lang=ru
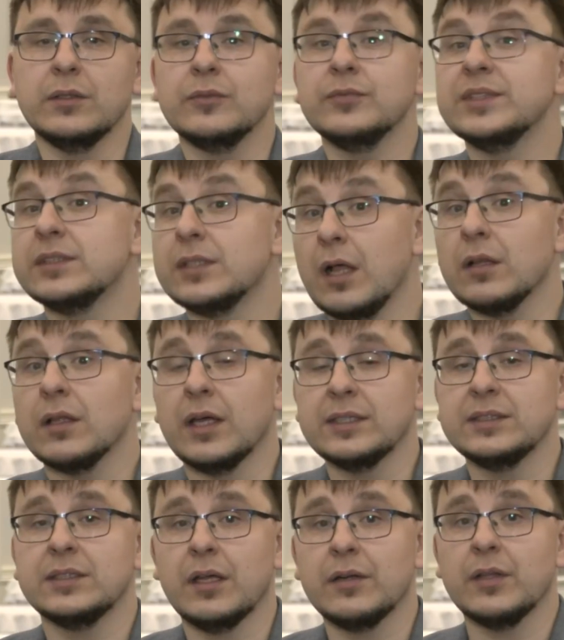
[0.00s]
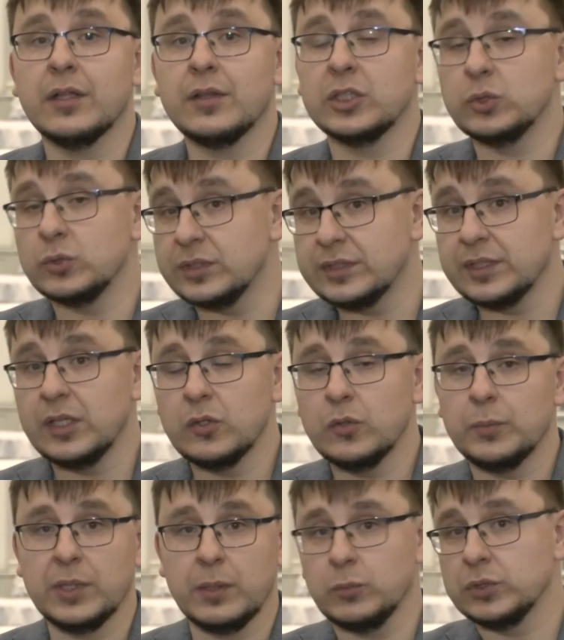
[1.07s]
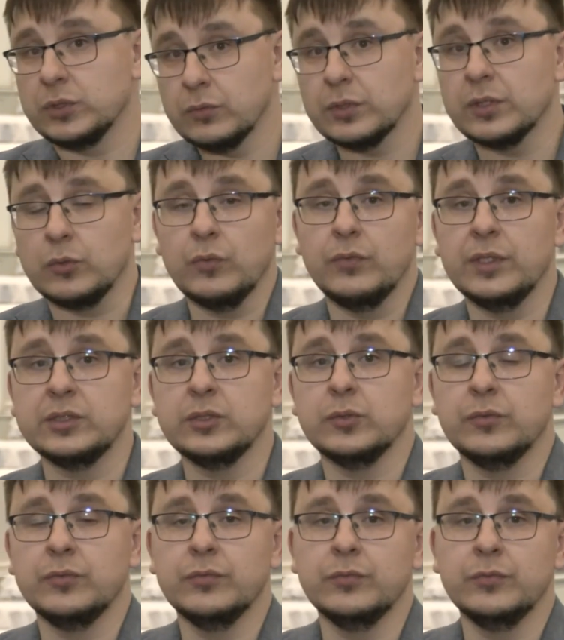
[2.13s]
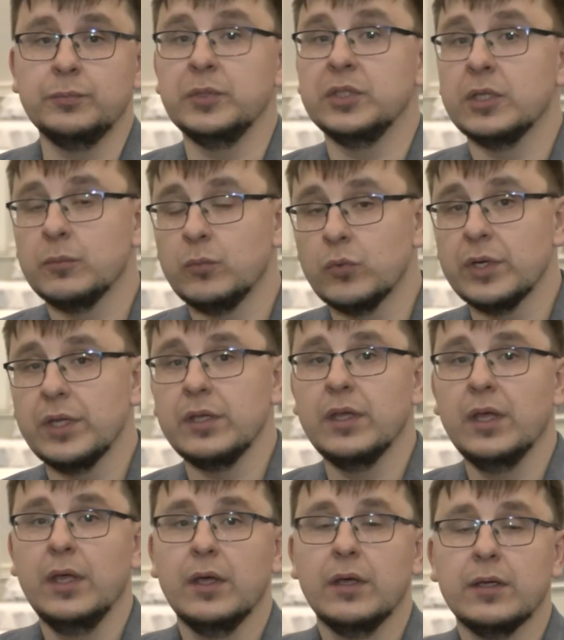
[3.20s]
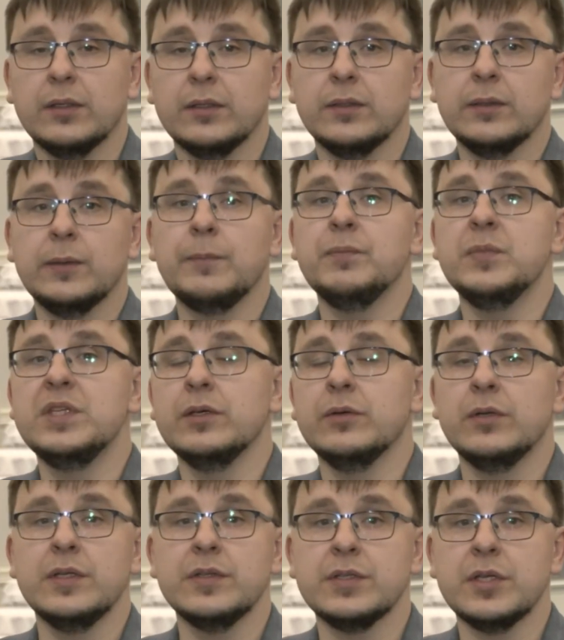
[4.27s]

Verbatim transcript: э, встал «Корсар» на нашу сцену, потому что вот эту версию в Петербурге делали